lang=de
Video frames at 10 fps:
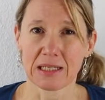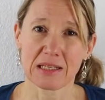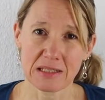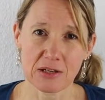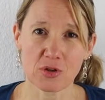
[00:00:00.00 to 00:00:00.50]

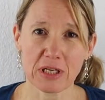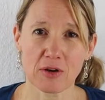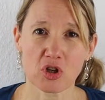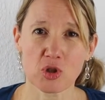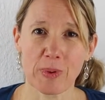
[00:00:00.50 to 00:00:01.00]
Es ist natürlich
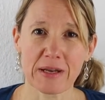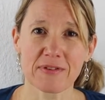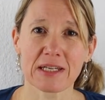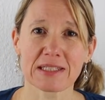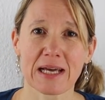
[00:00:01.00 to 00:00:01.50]
auch noch
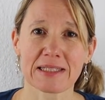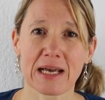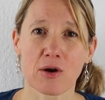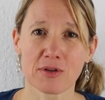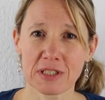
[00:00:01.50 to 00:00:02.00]
spannend, wie das
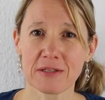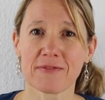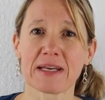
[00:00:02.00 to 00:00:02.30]
Ganze aussieht,